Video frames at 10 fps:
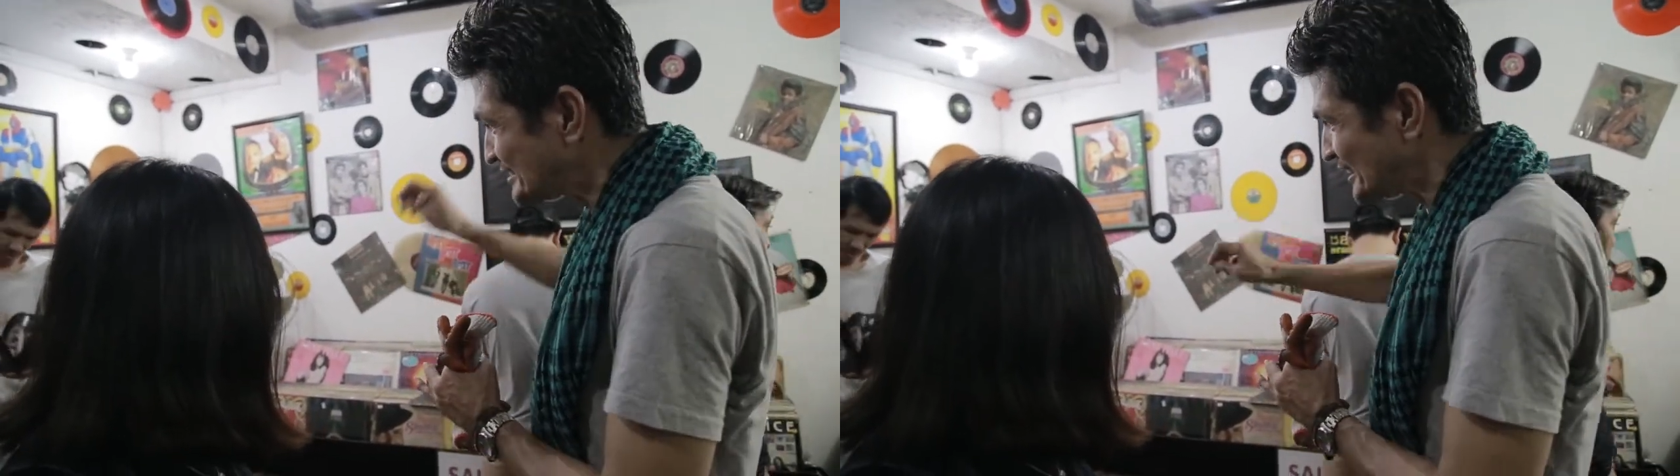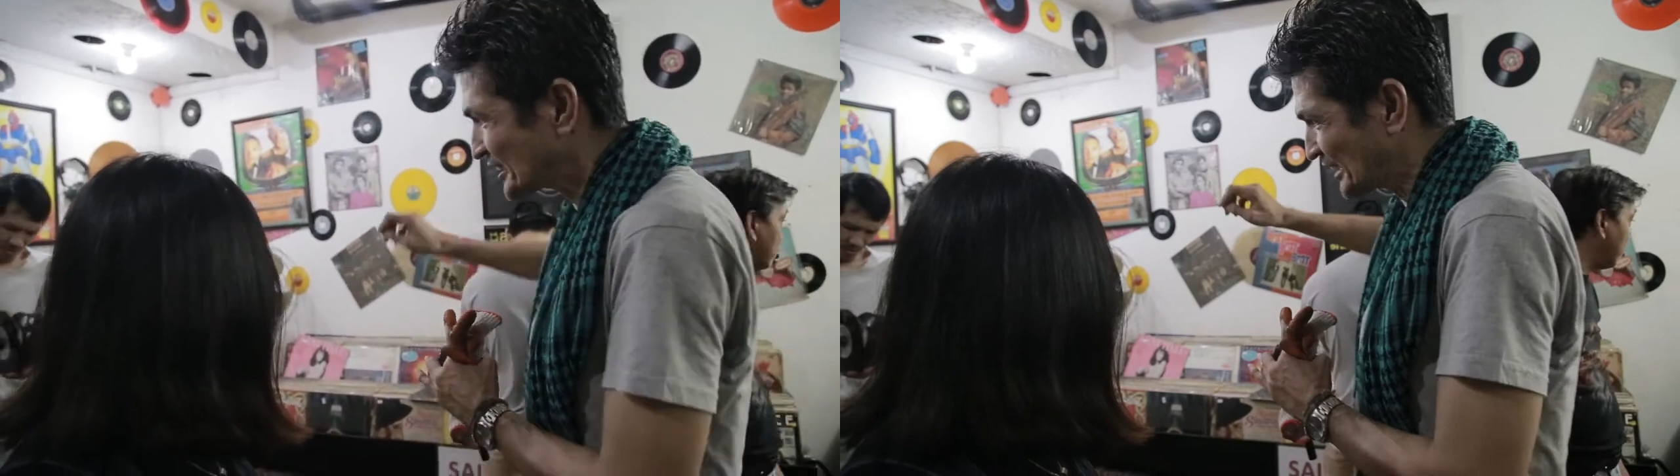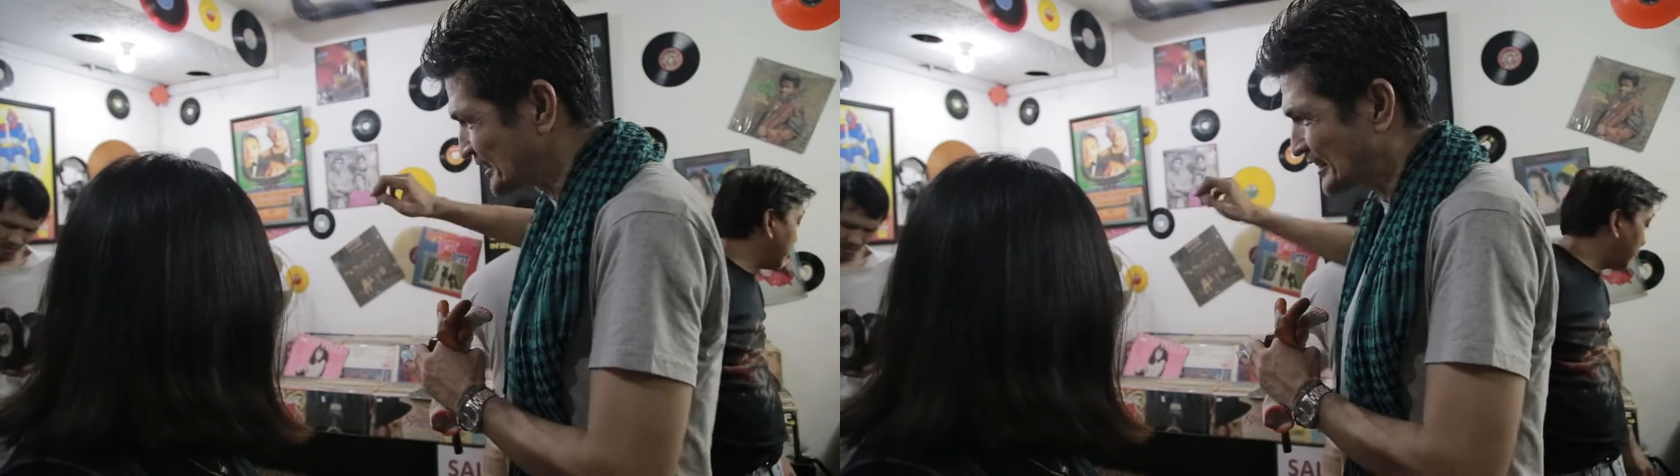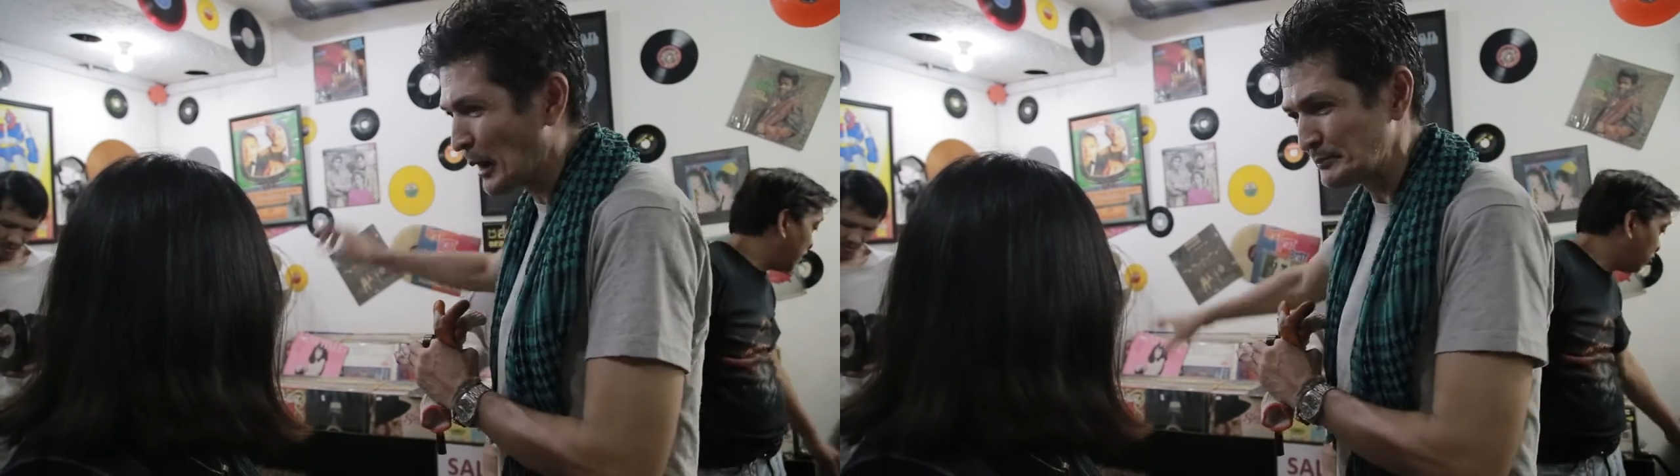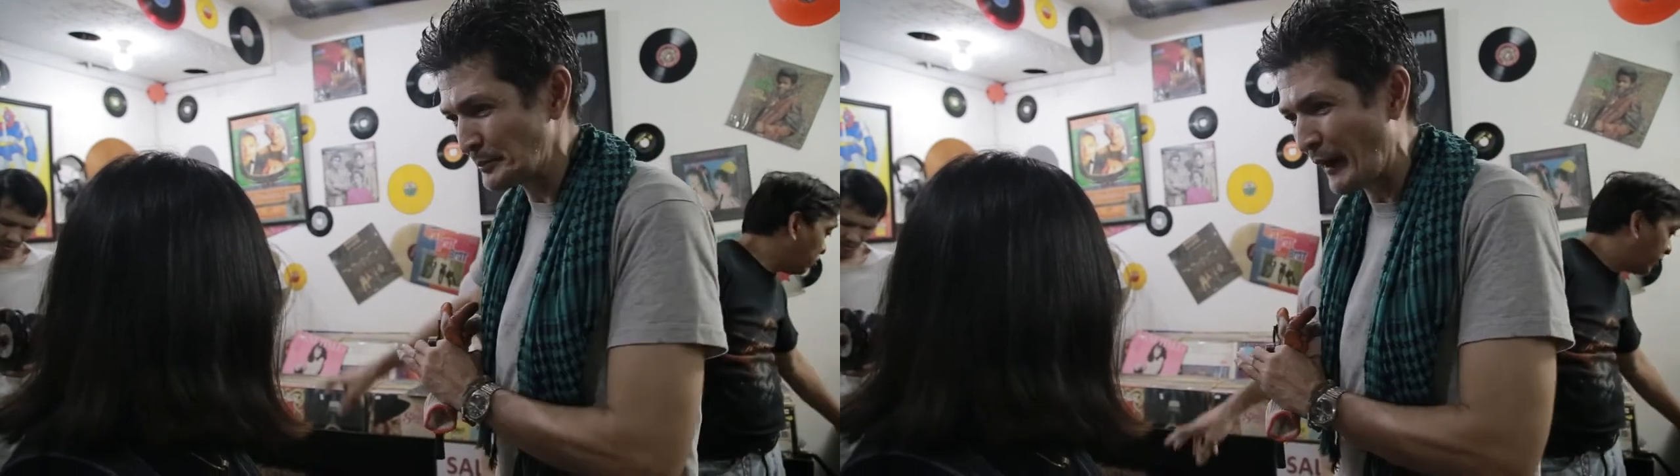integrated
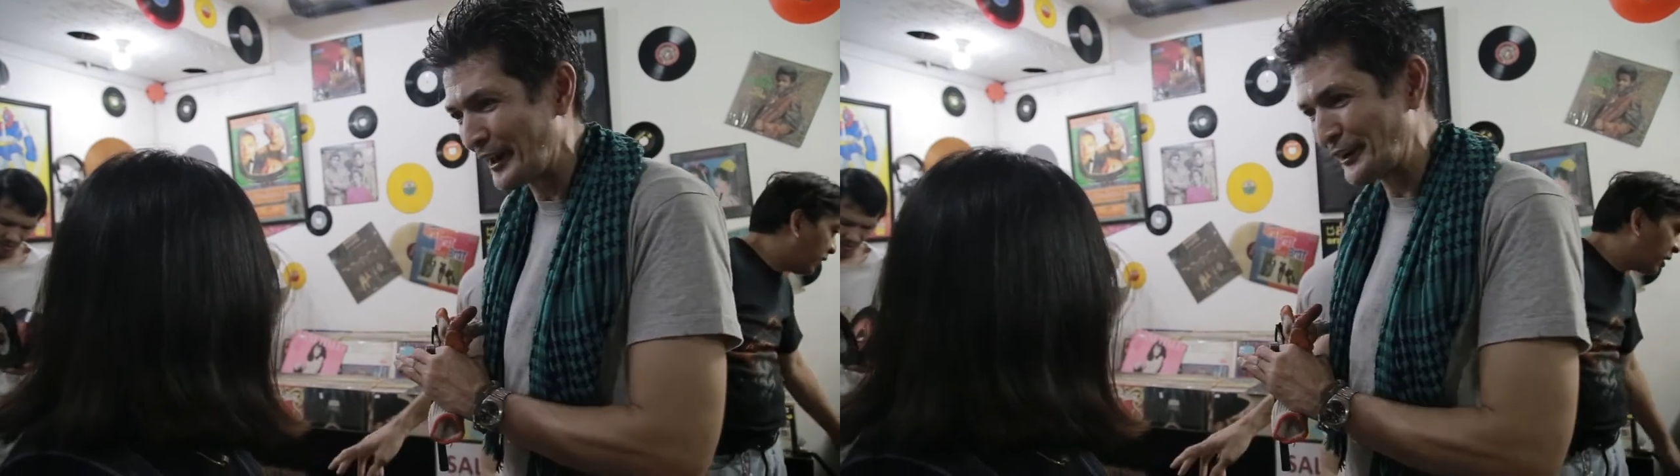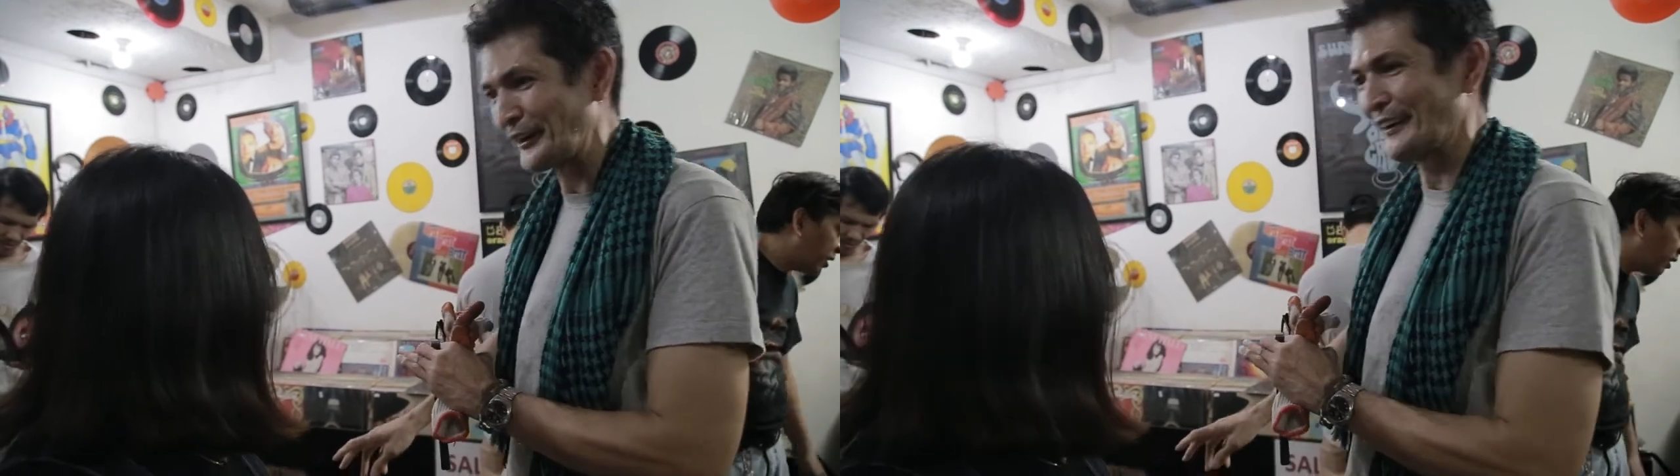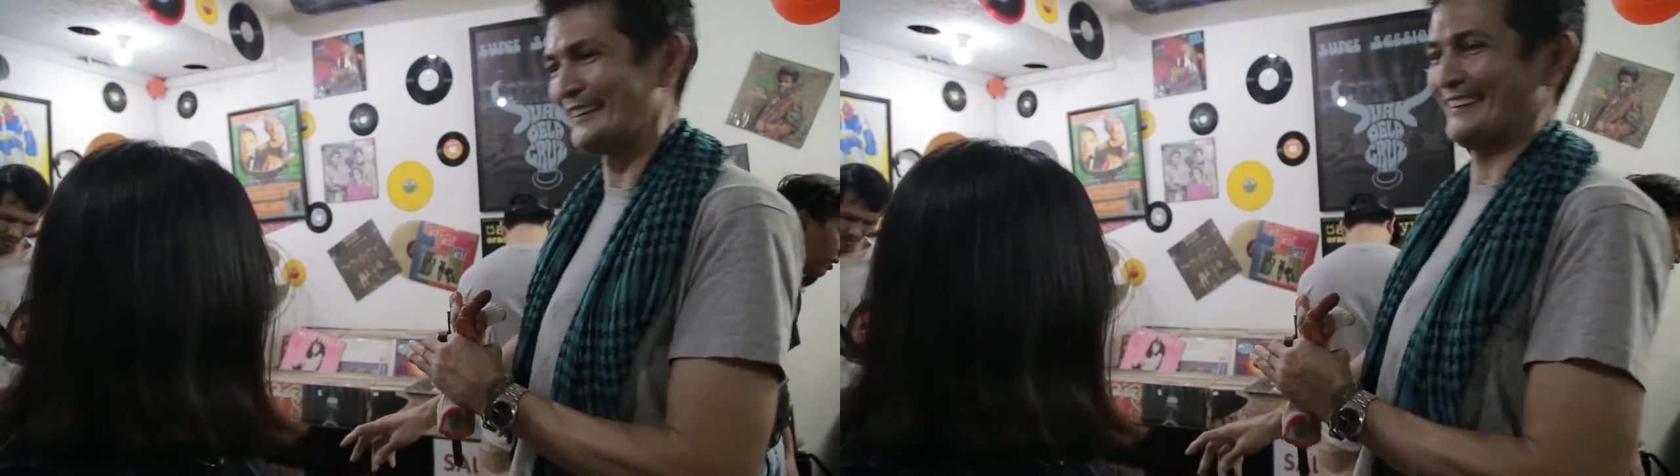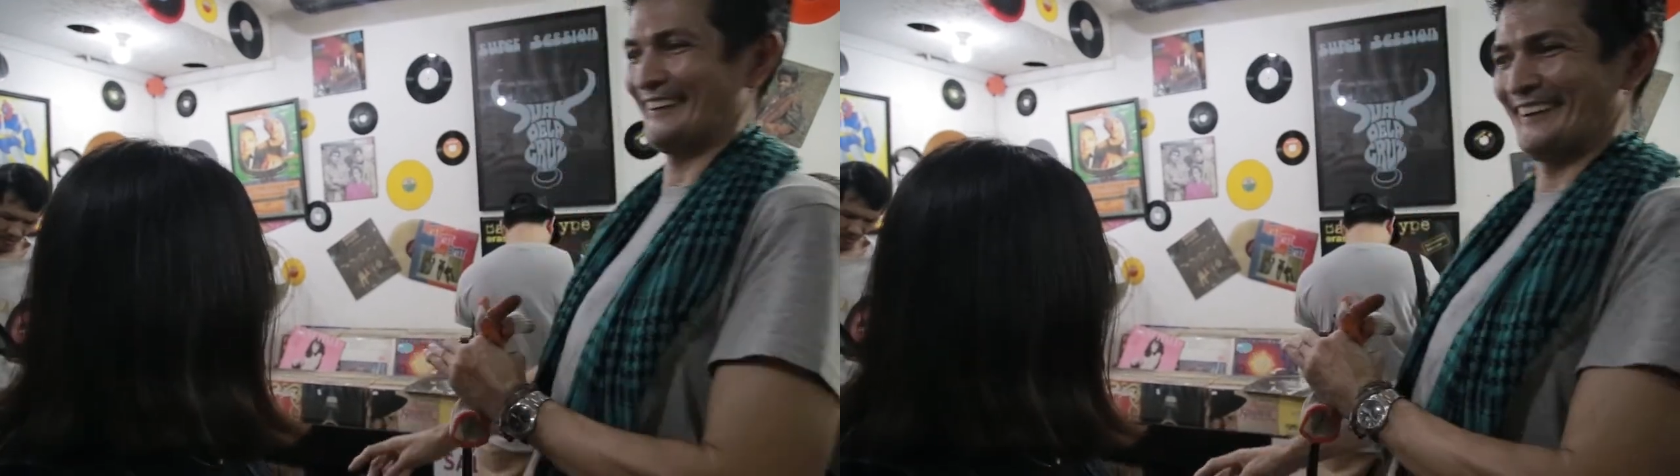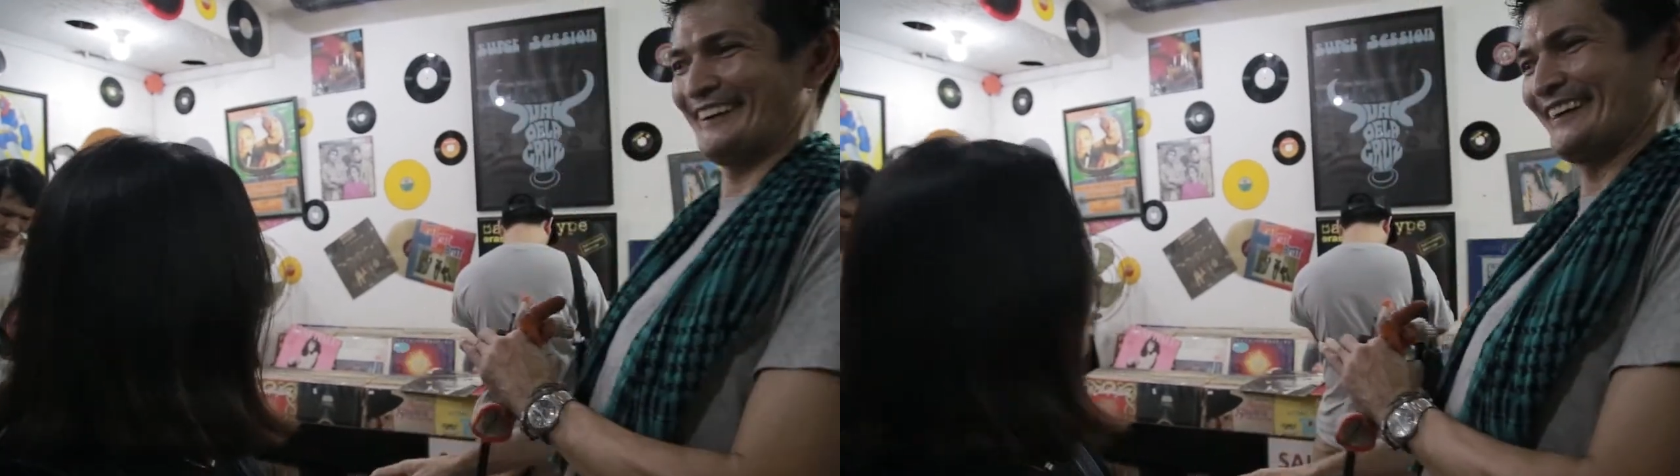amplifier. Uh, yung